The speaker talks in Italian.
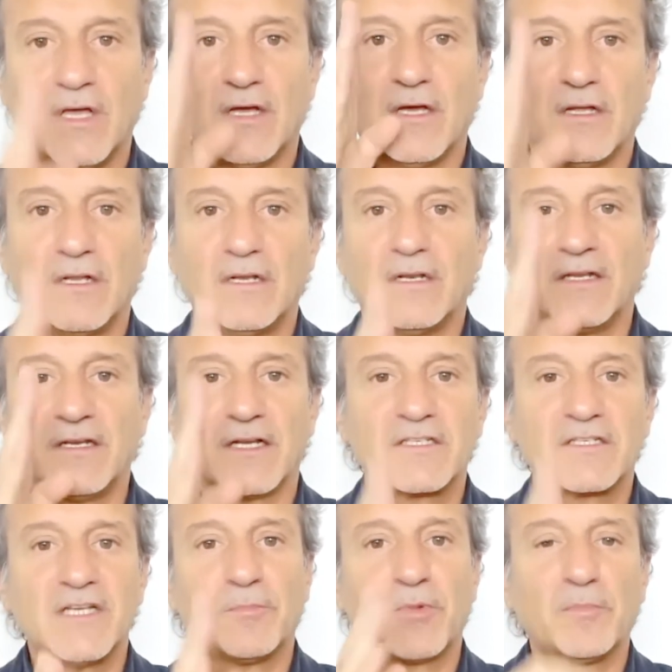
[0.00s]
eh,
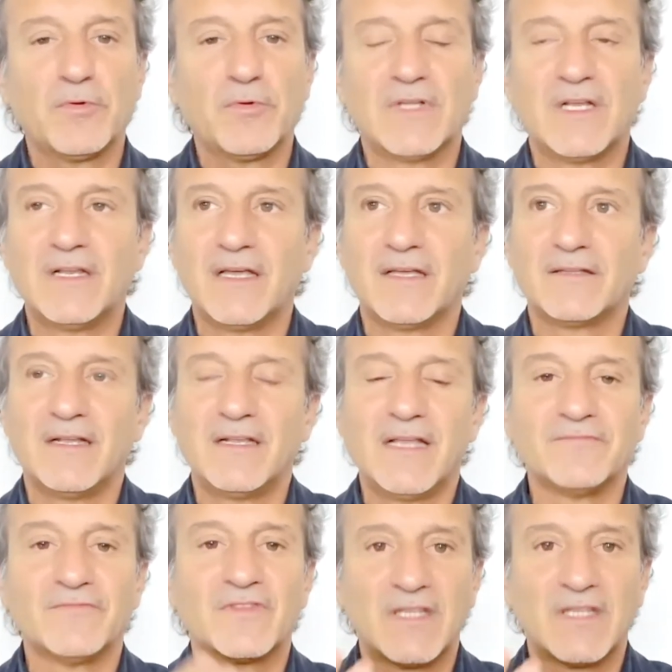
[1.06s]
l'energia proprio delle, degli
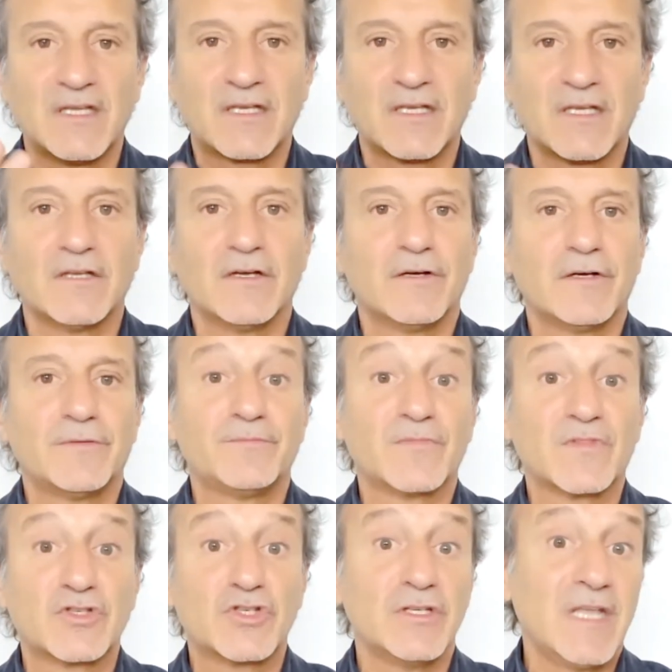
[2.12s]
antichi eh,
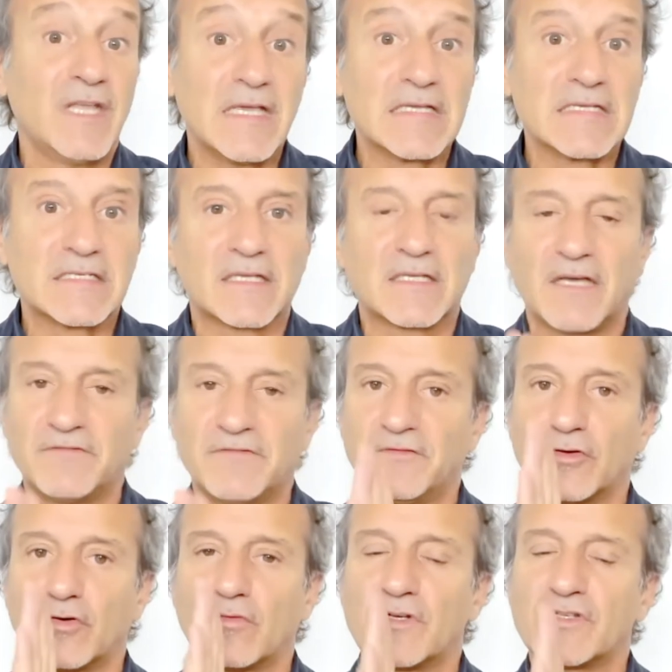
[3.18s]
cinesi che
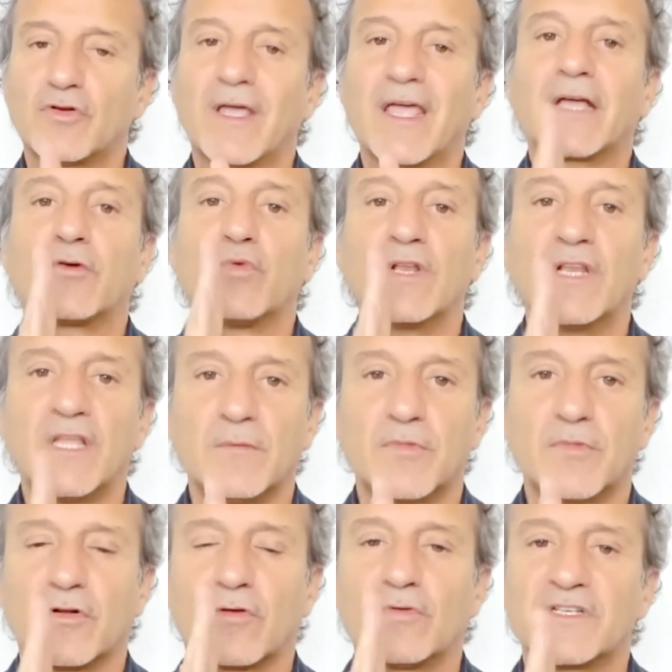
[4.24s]
avevano questo
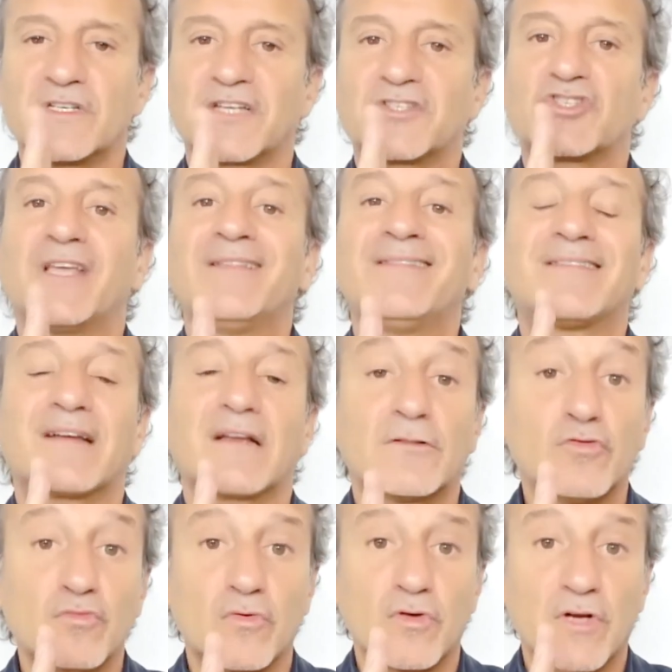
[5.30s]
equilibrio, no? questa
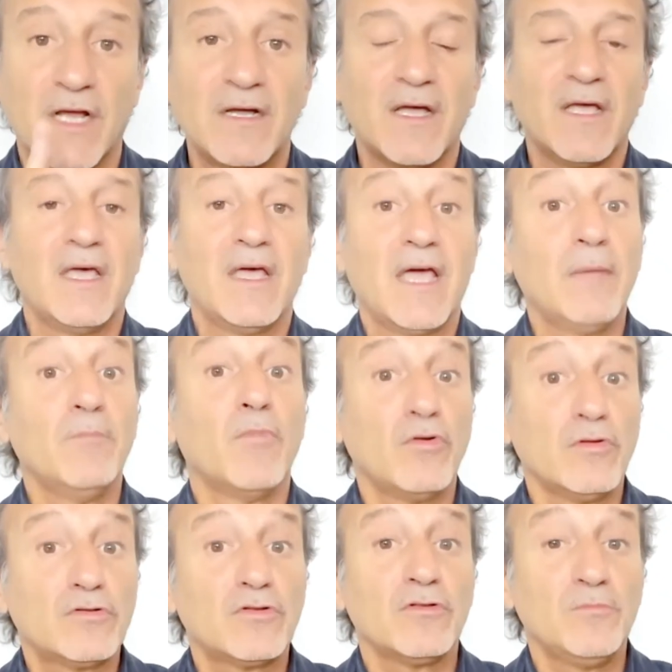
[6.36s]
centratura, è
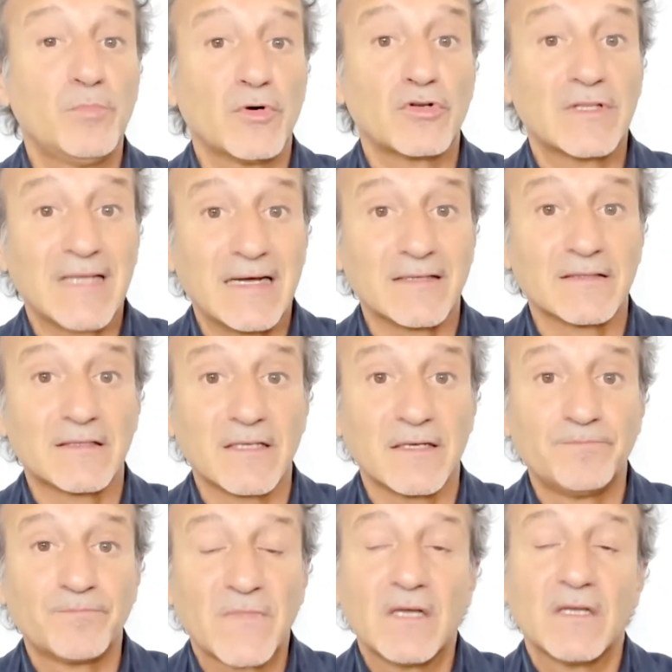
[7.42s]
molto
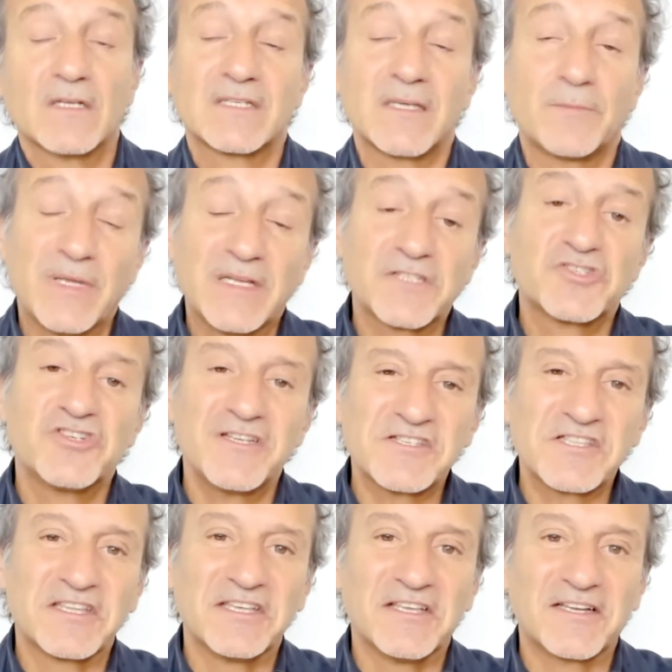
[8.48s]
importante. Saper
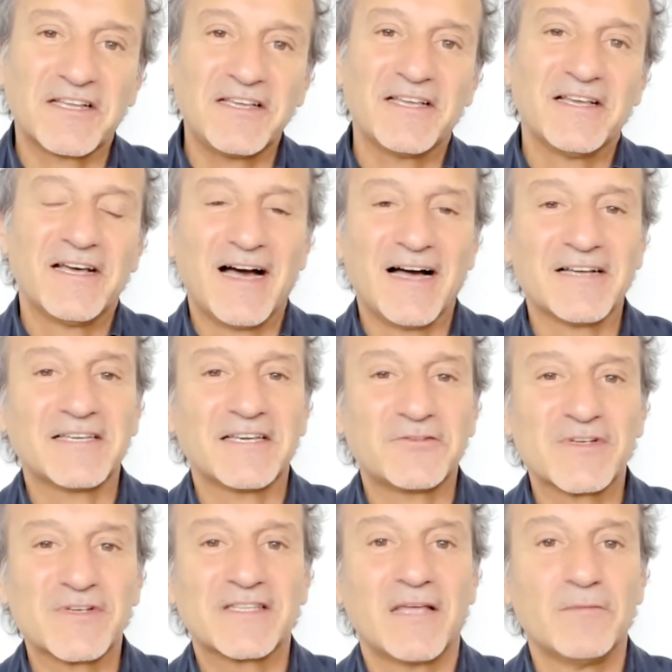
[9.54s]
gestire anche
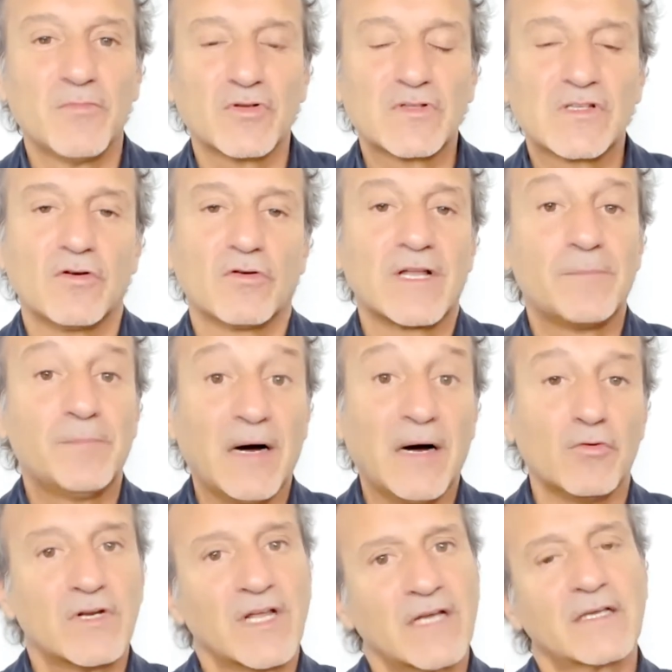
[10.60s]
questa emozione,
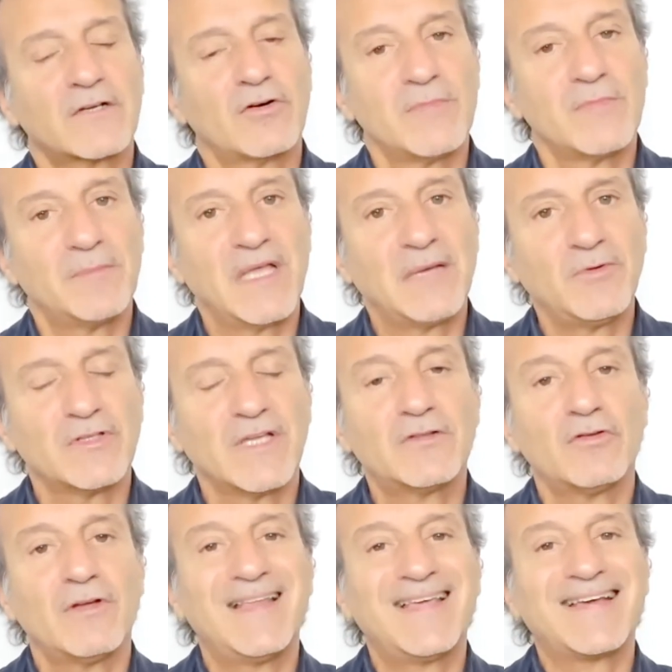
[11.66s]
paura che come abbiamo
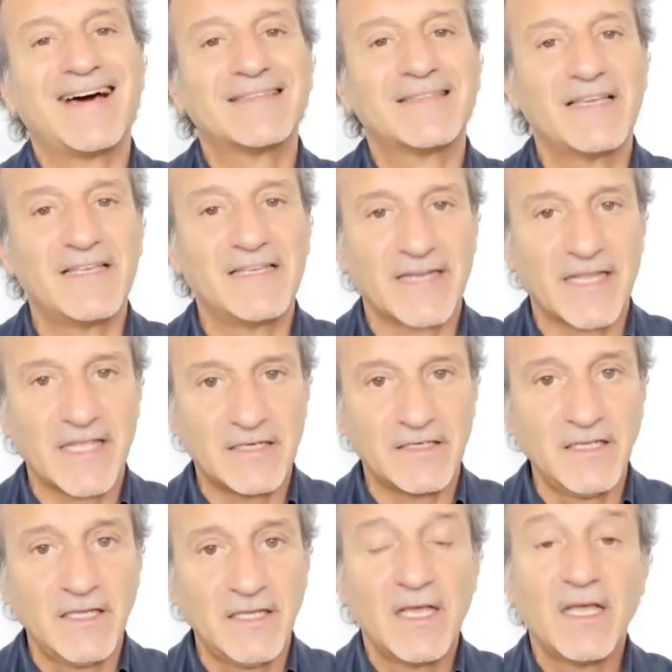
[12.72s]
detto è legata ai
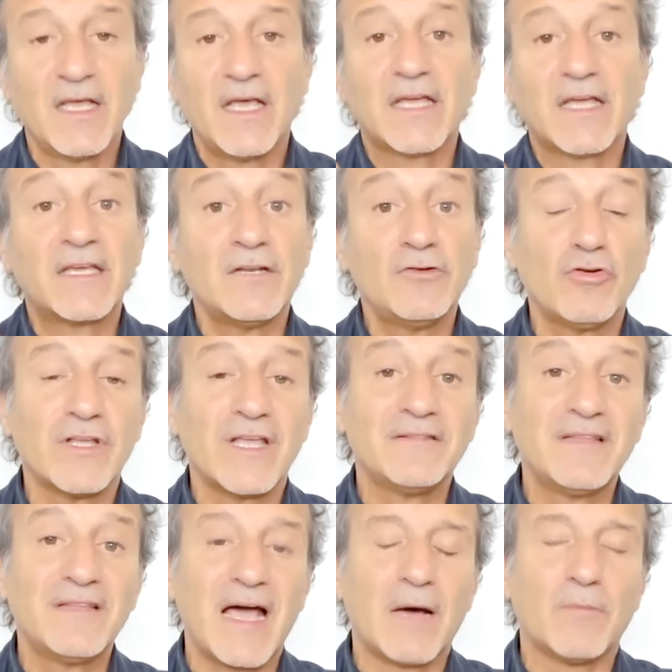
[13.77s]
reni e che noi
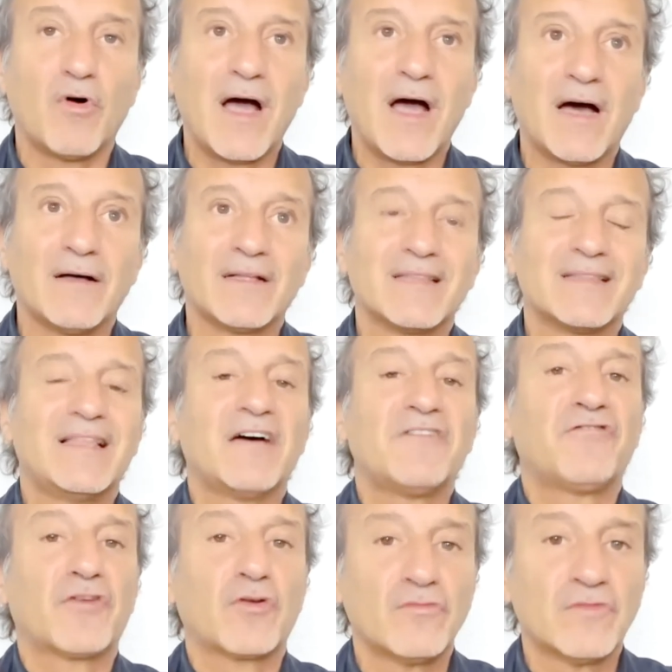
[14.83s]
andiamo ad
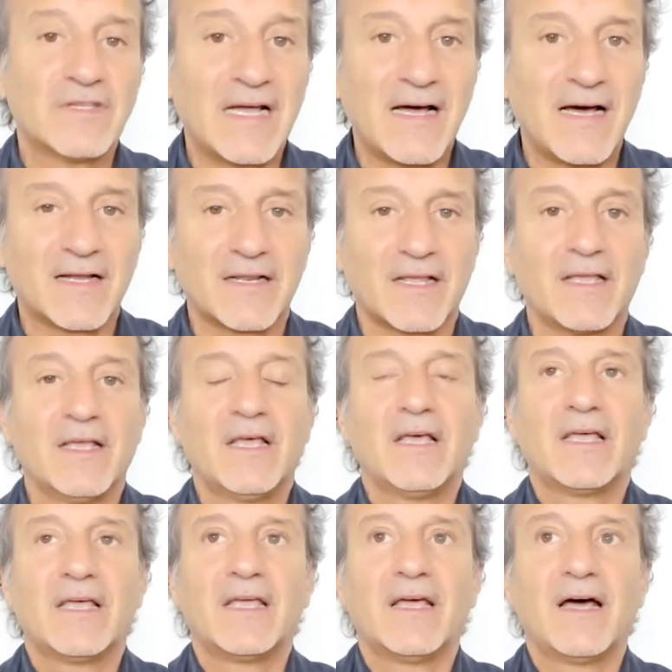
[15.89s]
affrontare
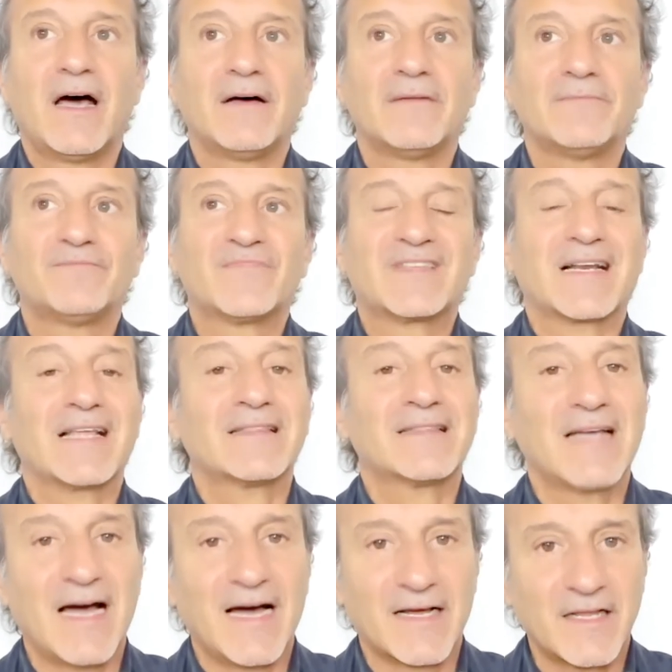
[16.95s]
e a
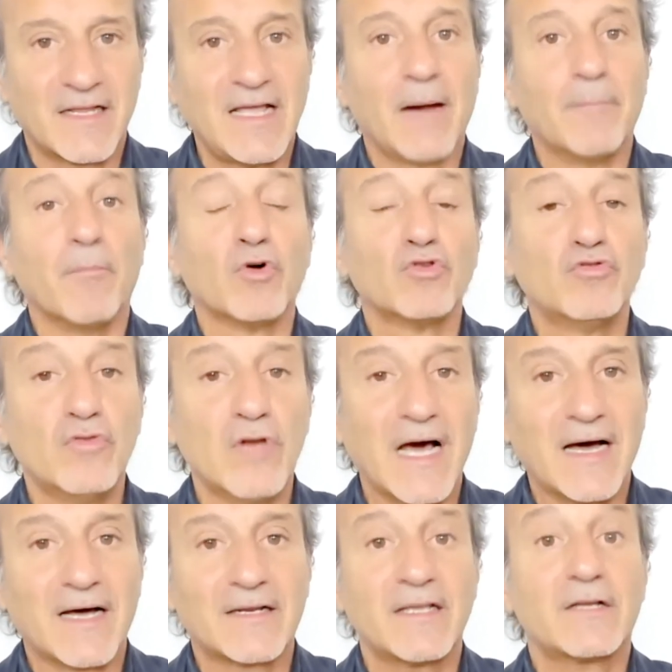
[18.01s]
trattare, a
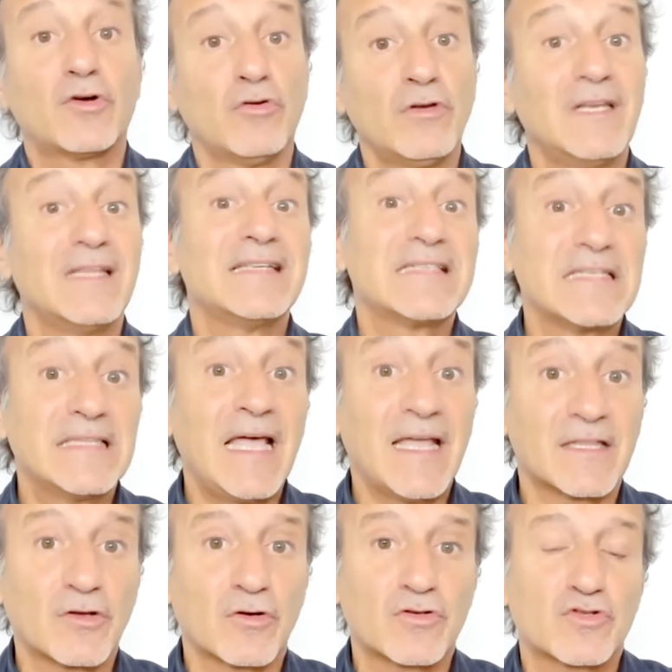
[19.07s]
modulare con l'easy
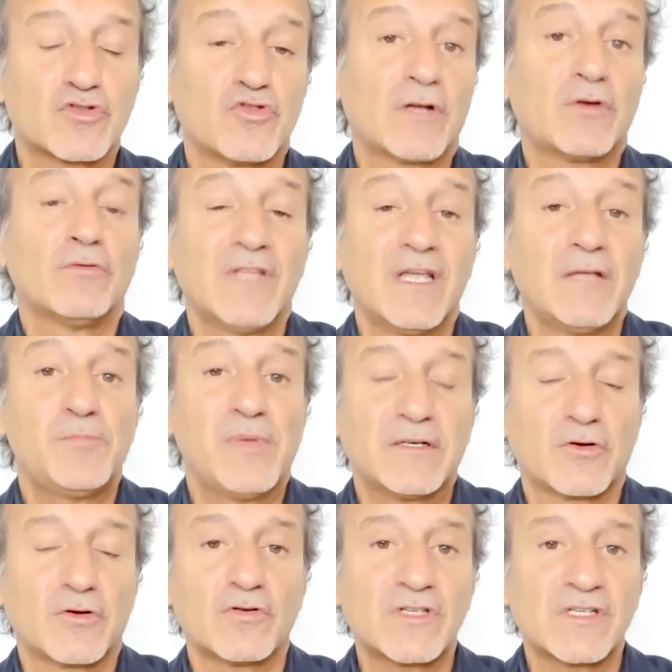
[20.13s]
detox, cioè con dei
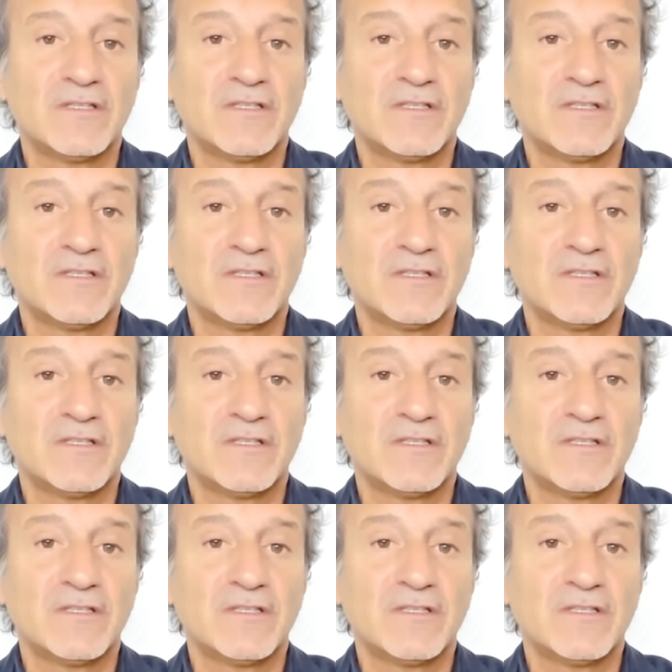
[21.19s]
percorsi di